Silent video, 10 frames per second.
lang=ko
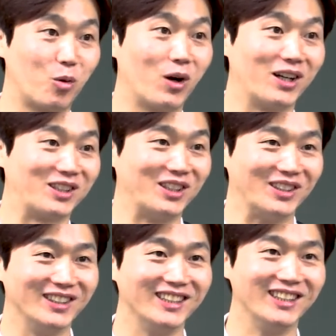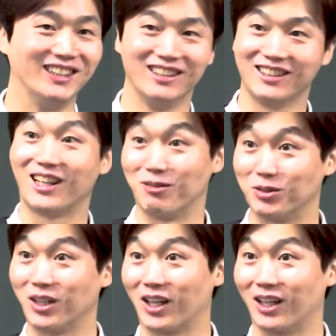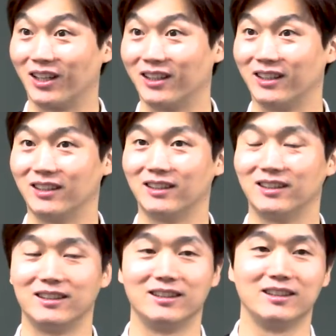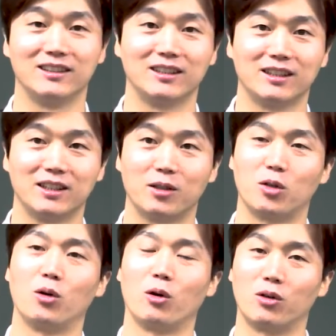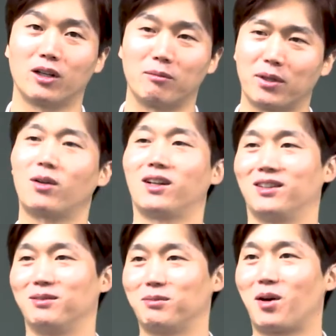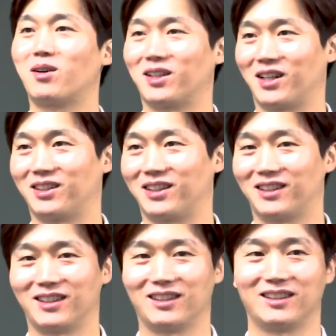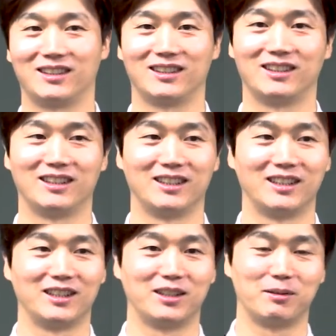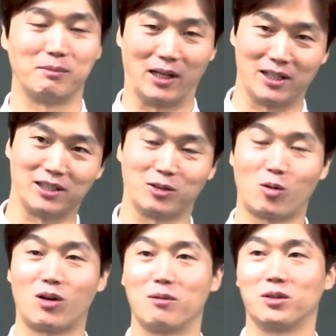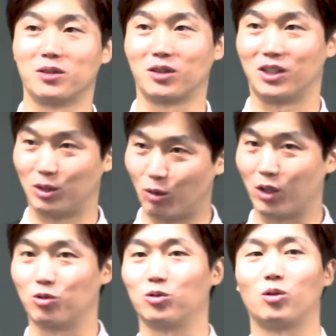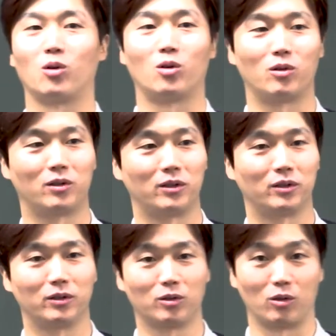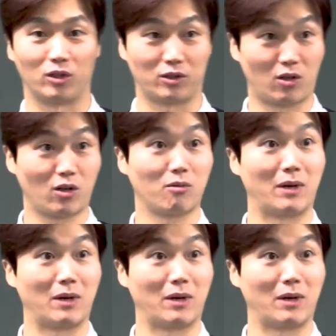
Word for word: 공황증 때문에 교회 오니까 편안 평안하대. 매일 이제 통화하면서 기도해주고 또 이렇게 성경